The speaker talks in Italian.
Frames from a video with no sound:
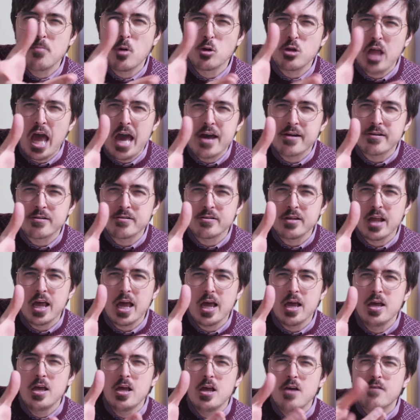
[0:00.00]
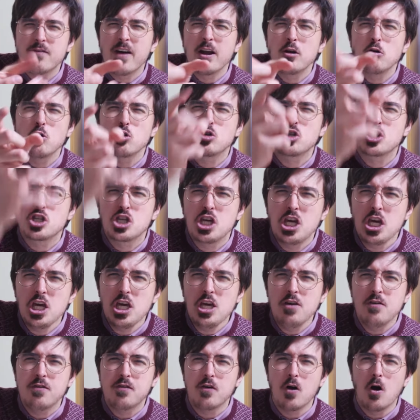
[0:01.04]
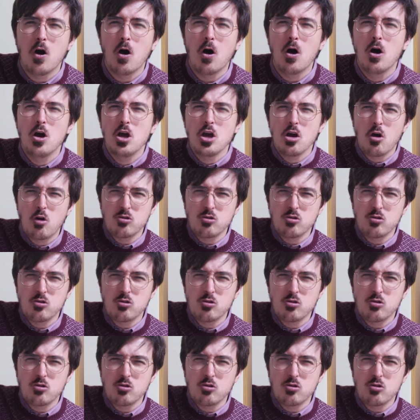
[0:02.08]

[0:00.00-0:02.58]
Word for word: moderne fanno schifo.